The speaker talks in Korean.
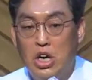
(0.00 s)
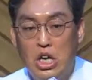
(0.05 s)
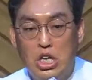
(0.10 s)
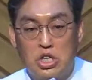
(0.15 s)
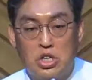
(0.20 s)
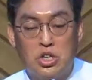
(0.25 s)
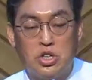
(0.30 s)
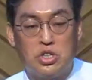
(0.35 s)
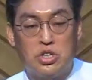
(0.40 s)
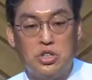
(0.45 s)

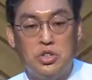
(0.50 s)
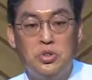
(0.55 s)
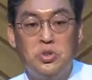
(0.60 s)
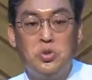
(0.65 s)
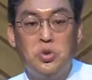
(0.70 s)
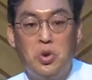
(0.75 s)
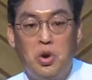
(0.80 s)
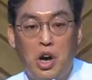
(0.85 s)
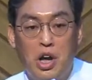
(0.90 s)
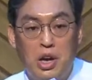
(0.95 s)
저
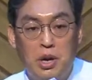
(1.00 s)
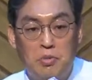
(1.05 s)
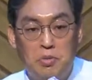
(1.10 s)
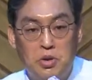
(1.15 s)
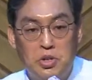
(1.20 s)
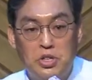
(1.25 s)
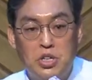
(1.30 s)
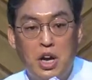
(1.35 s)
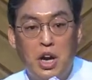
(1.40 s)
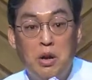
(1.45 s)
증조
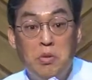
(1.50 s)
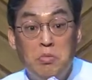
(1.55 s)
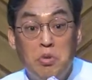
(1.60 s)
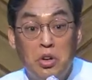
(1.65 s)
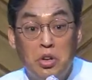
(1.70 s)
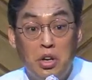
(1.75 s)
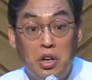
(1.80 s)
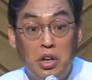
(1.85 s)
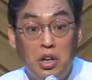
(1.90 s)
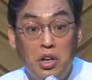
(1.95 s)
할아버지
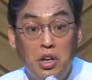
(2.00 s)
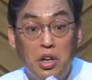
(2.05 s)
할머니.